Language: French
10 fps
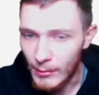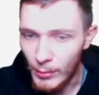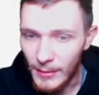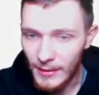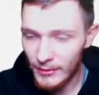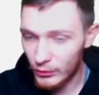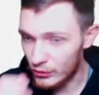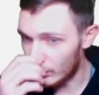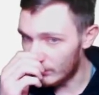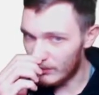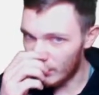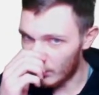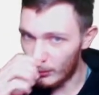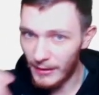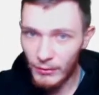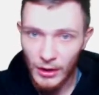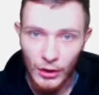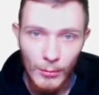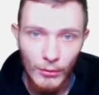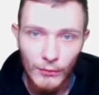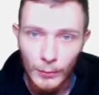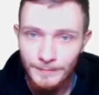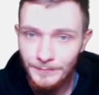me plaît pas parce que je trouve qu'on peut pas voir comme on veut.